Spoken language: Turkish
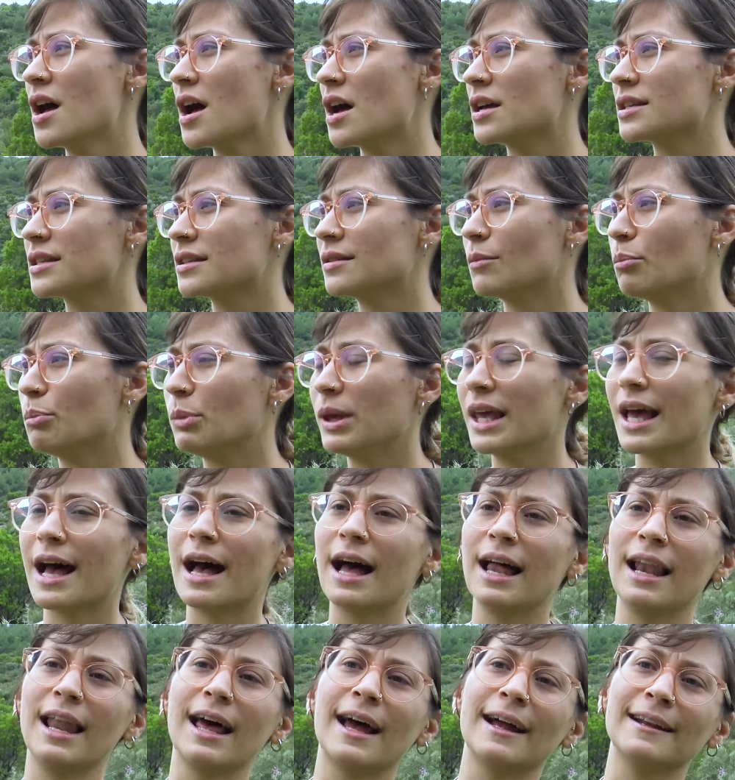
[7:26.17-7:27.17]
aslında bir
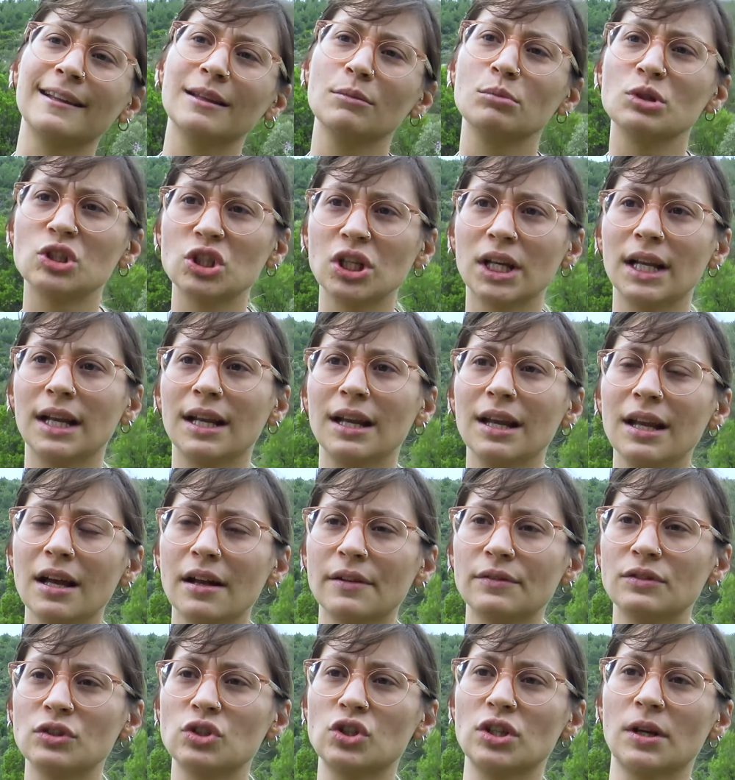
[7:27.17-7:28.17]
yerlerde bir şeyleri
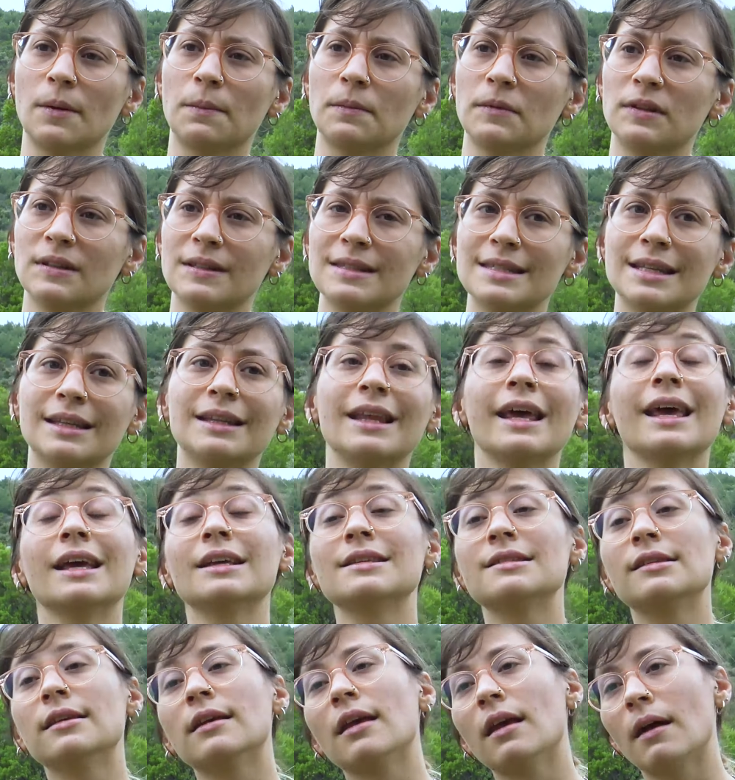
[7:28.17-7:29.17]
yanlış yaptınız ya da
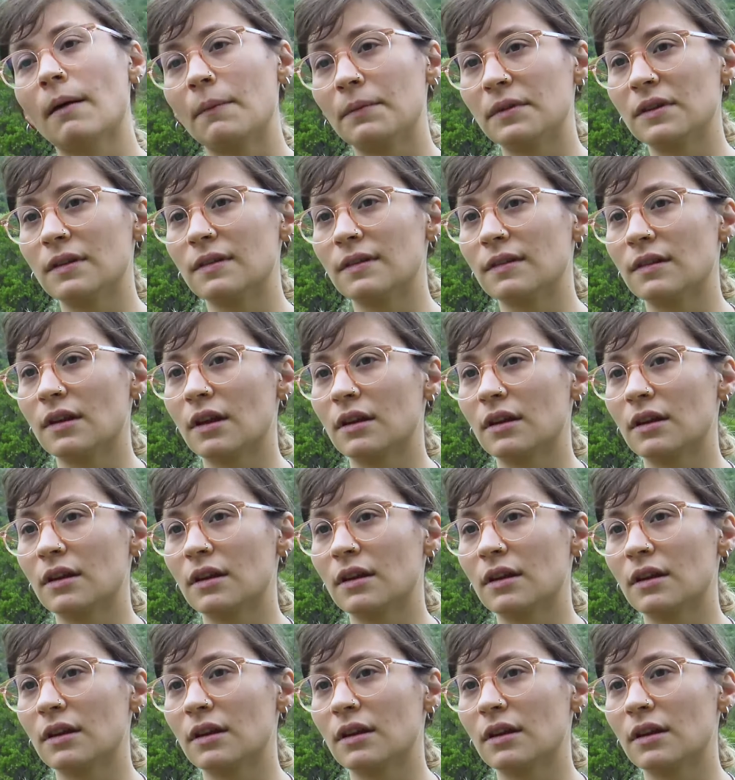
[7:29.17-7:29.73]
eksik yaptınız